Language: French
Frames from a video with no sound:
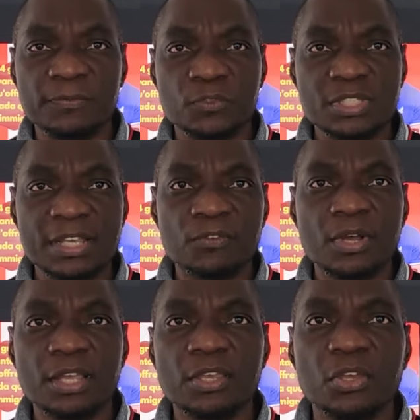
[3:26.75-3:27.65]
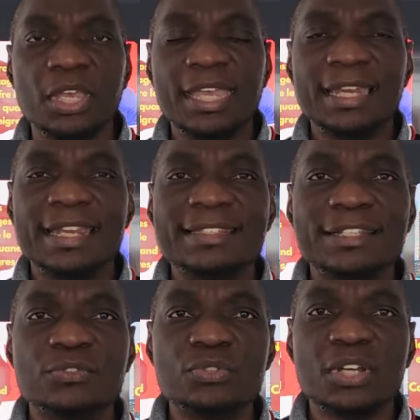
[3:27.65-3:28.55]
Il faut savoir que les
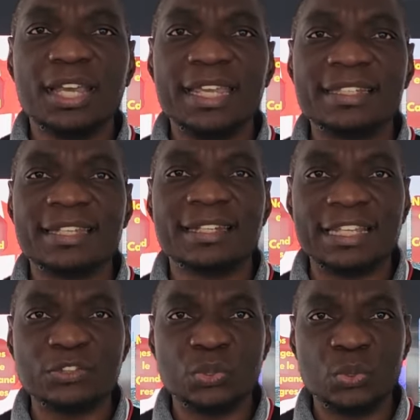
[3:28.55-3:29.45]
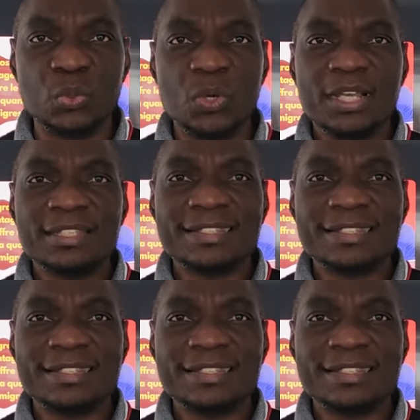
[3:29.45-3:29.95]
étudiants internationaux,